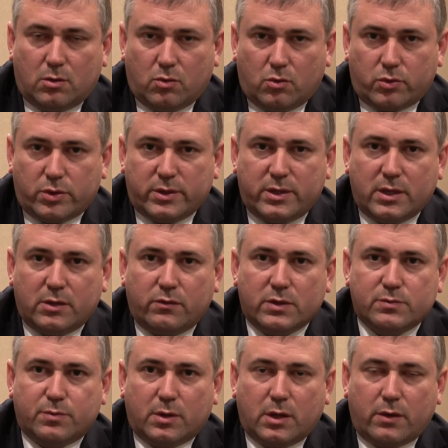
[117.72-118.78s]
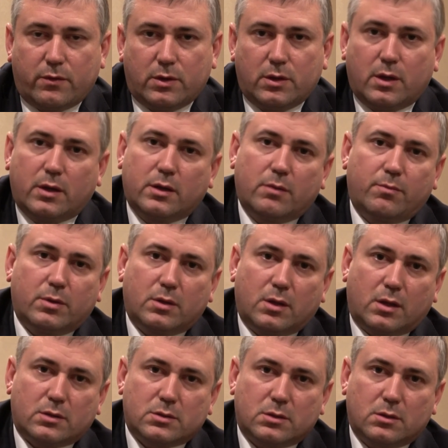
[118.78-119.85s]
Ну вот где 2,5, а где
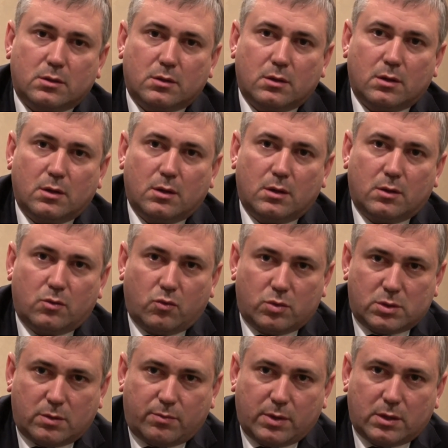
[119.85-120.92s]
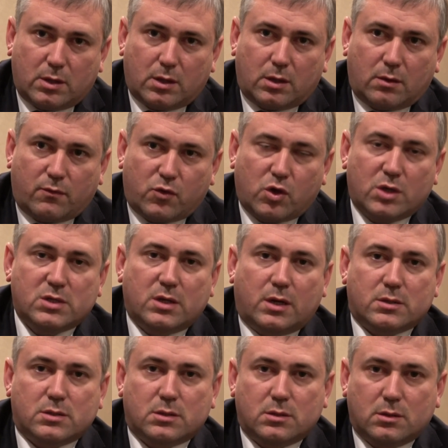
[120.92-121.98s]
15. То есть опять-таки в 6
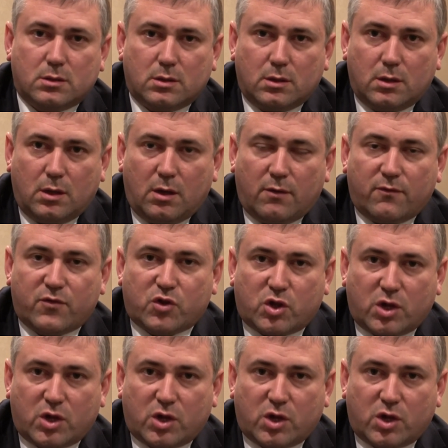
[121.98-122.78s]
раз. В